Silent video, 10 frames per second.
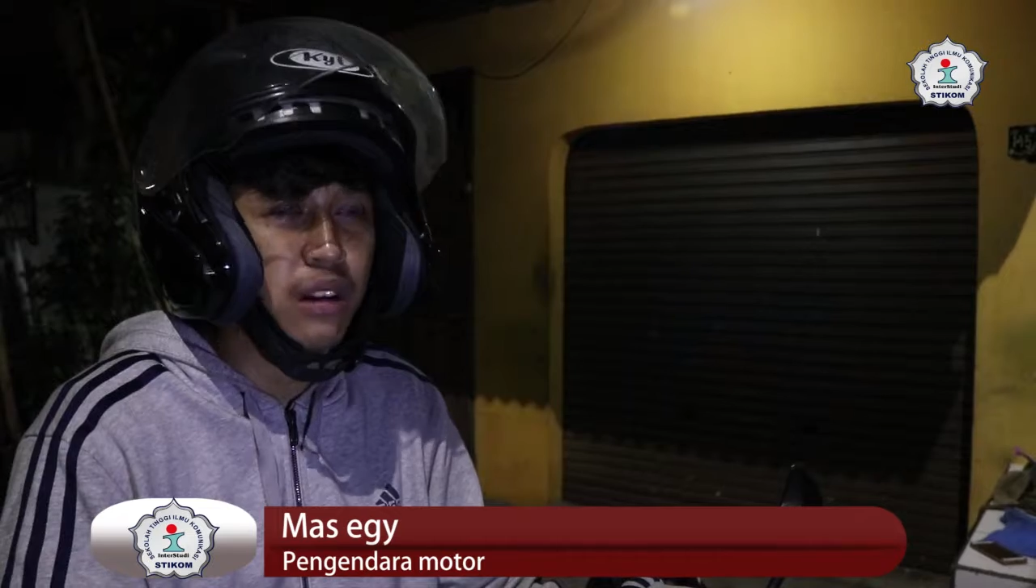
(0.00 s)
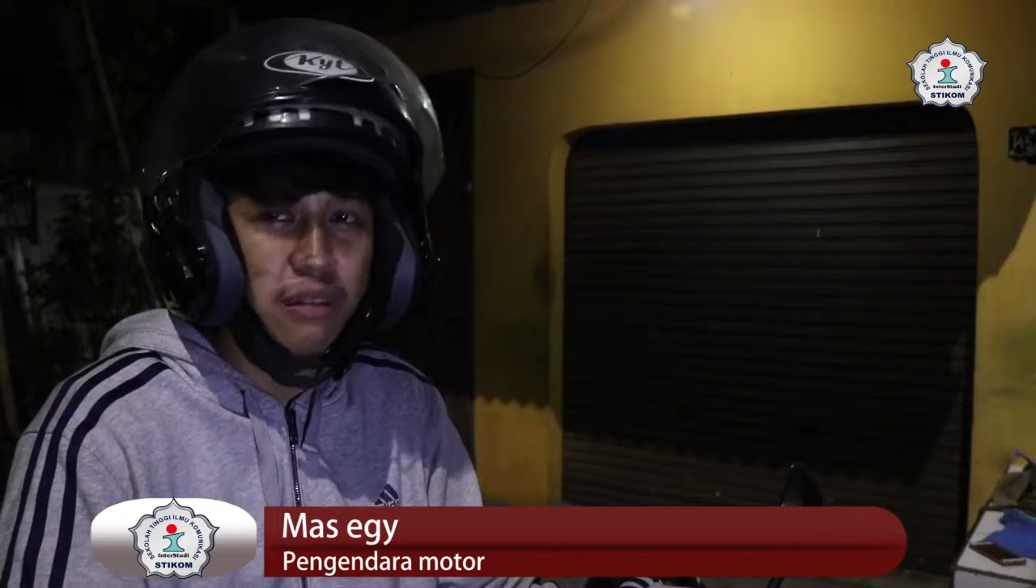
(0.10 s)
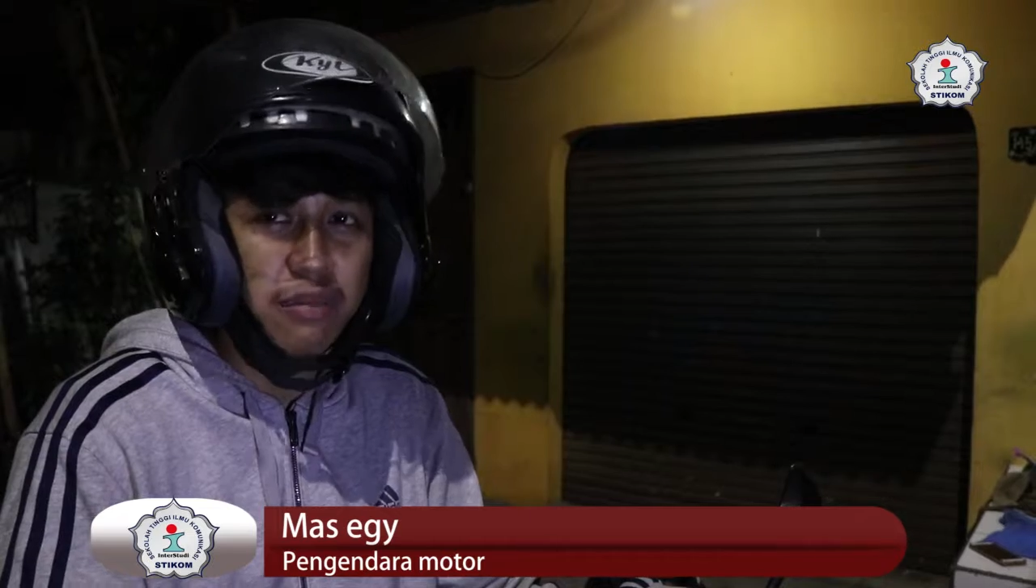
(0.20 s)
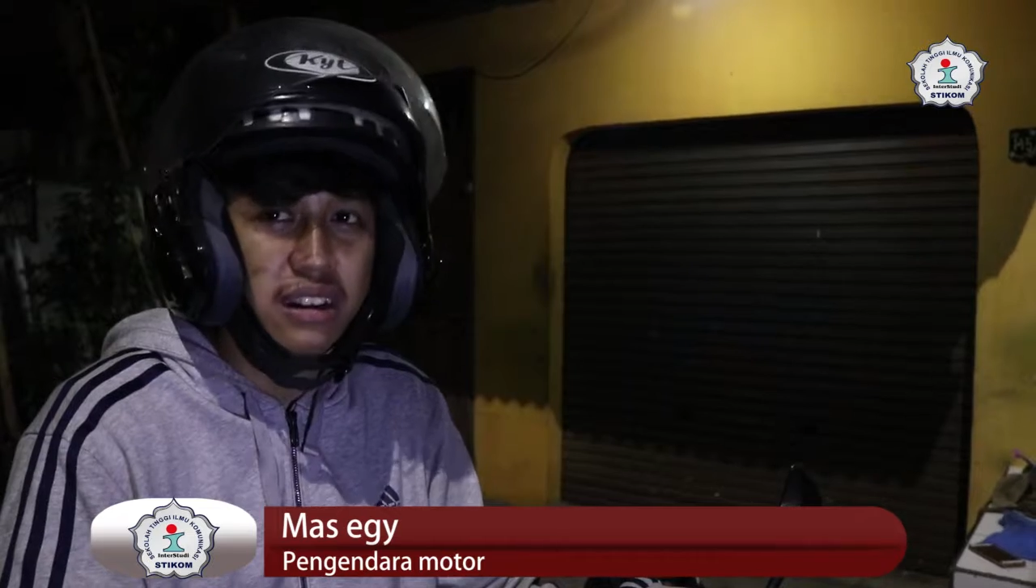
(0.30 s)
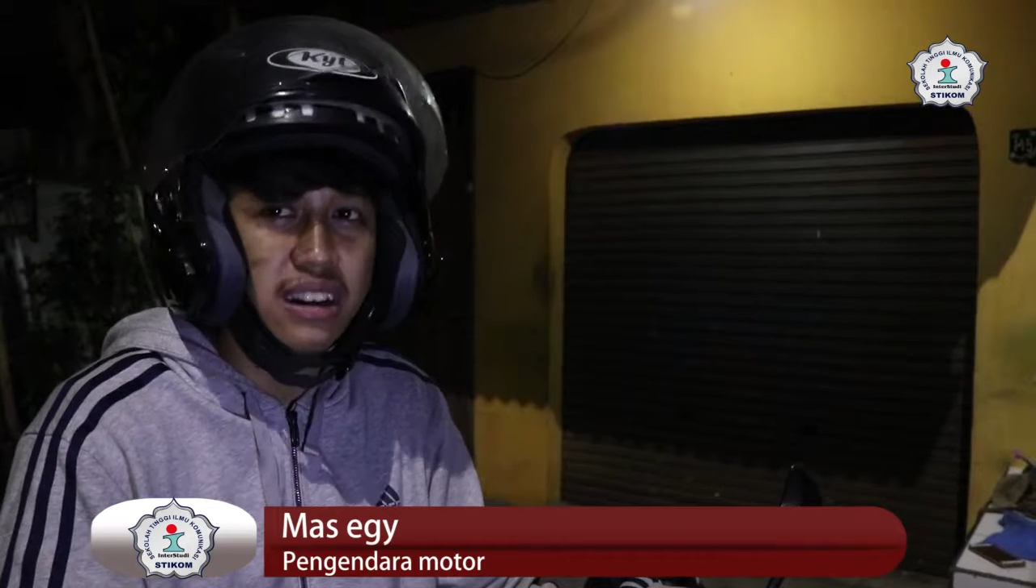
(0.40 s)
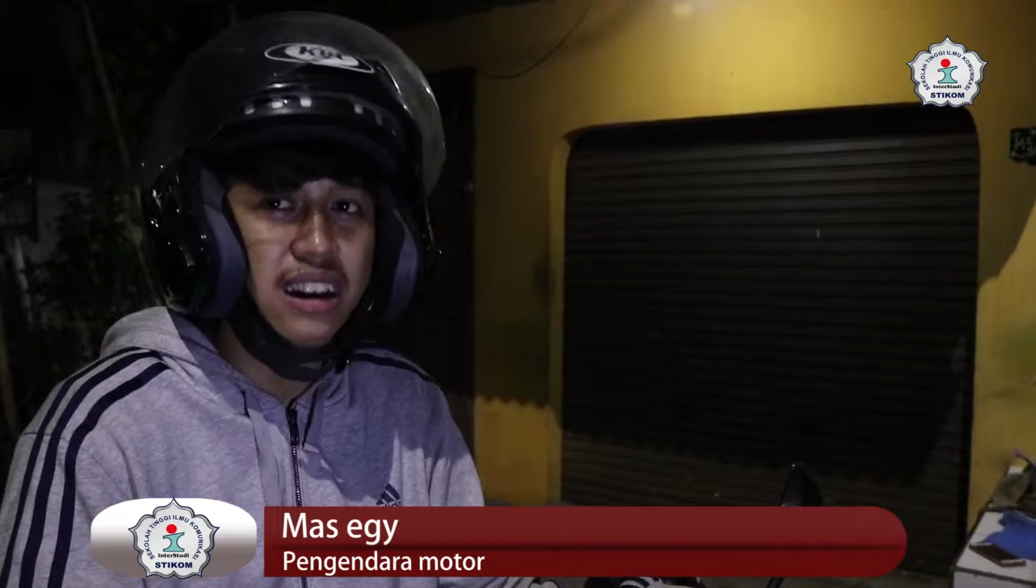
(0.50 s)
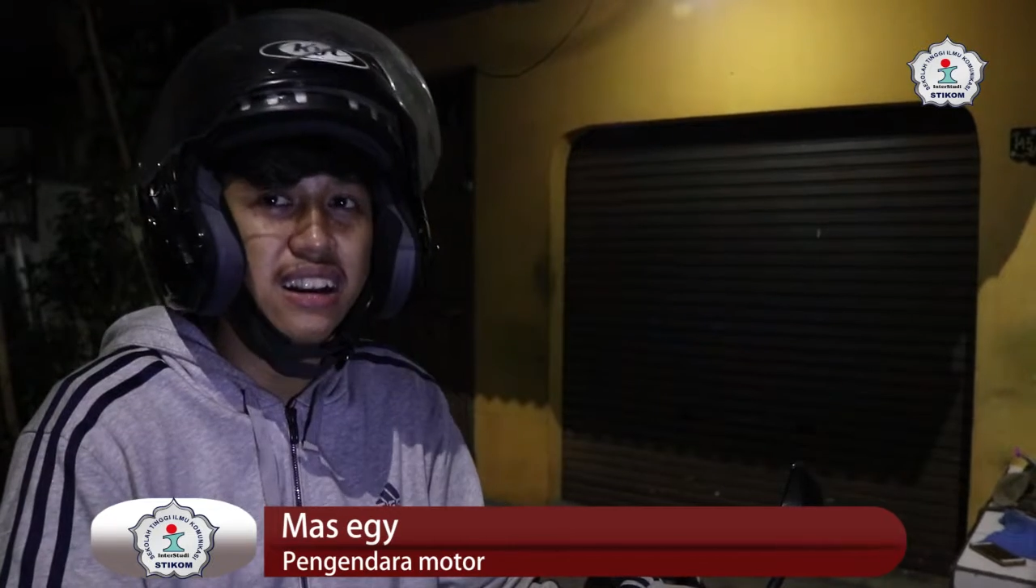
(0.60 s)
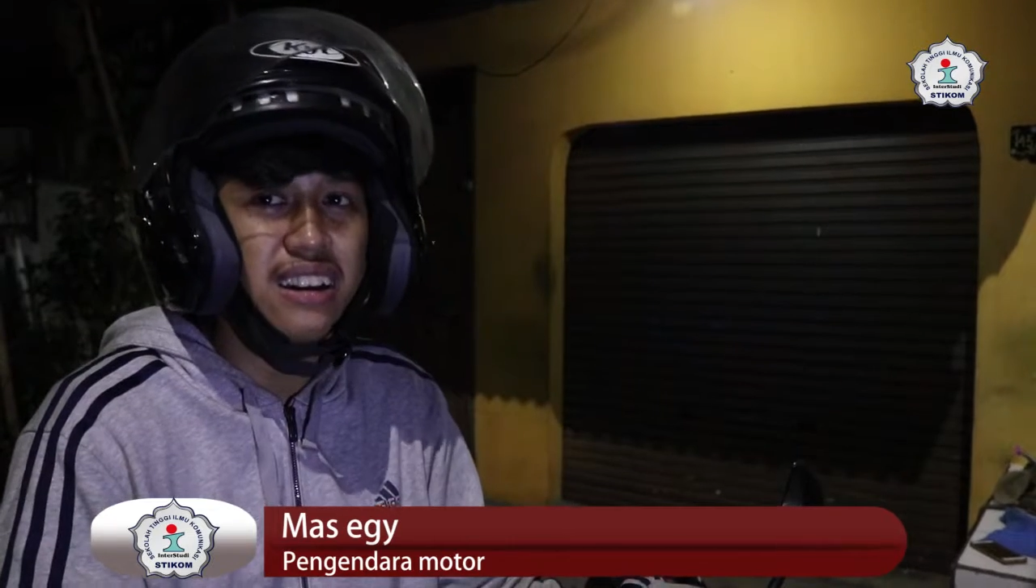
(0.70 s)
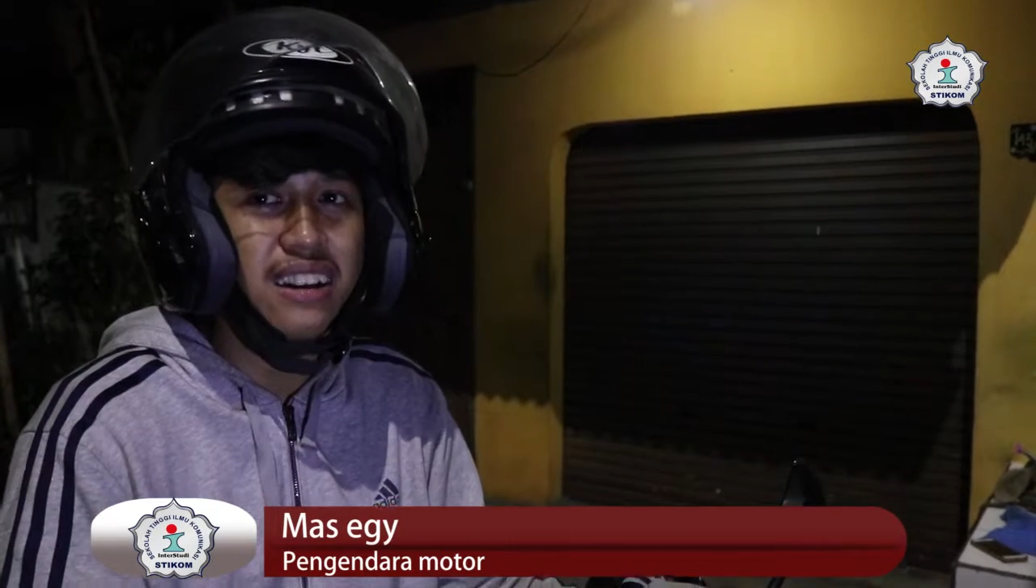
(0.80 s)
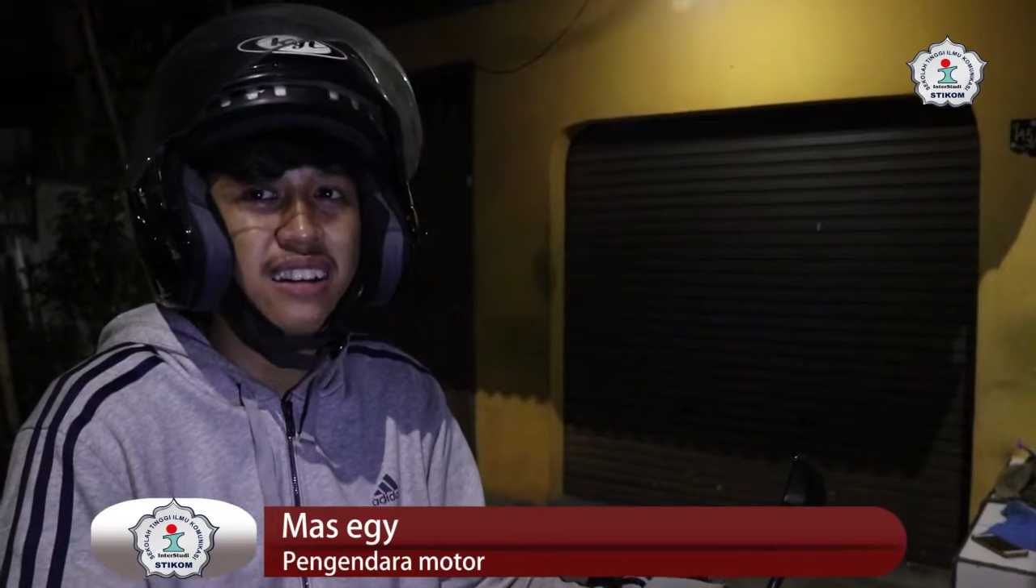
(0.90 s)
banyak
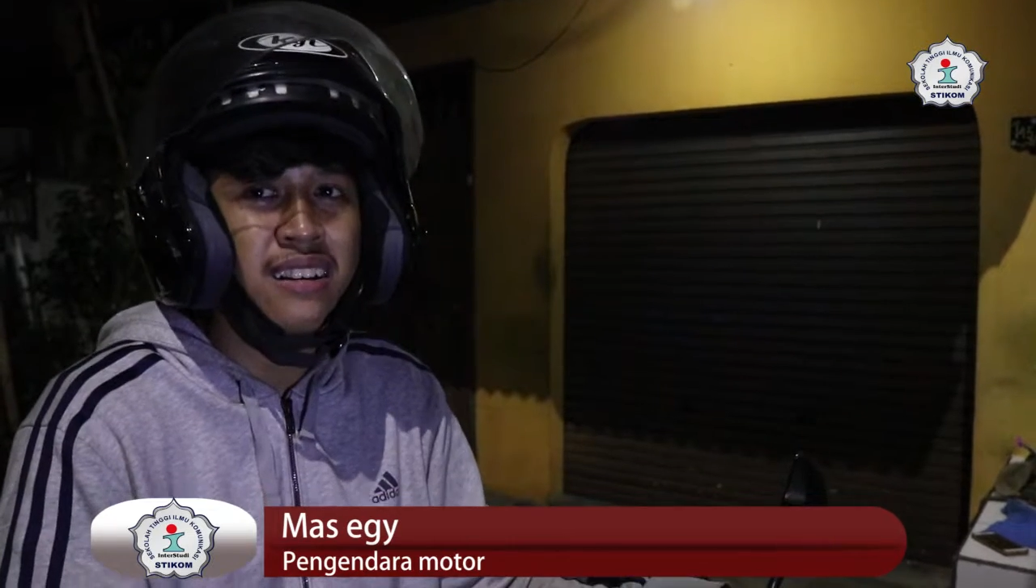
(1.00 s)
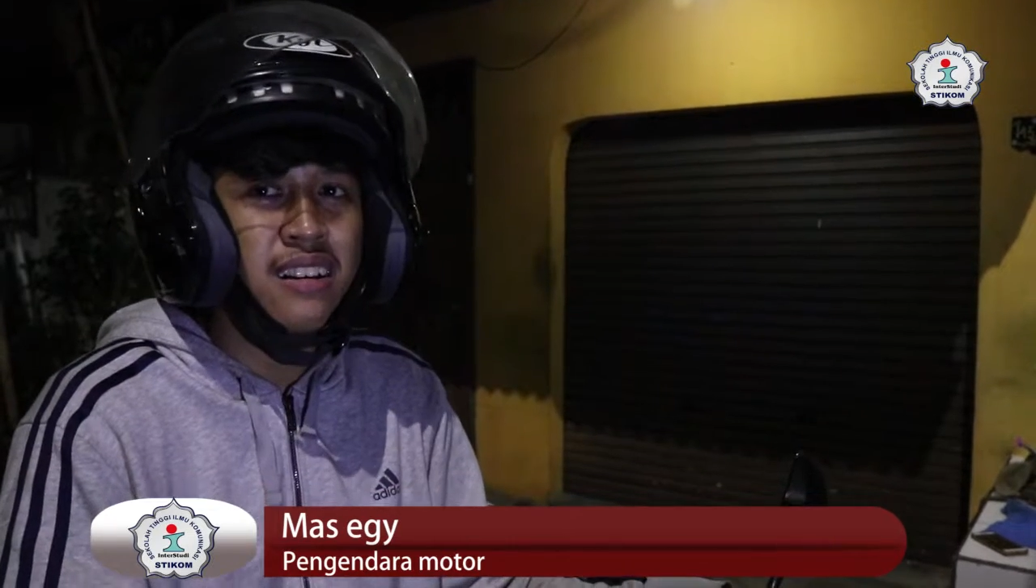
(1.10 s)
pengendara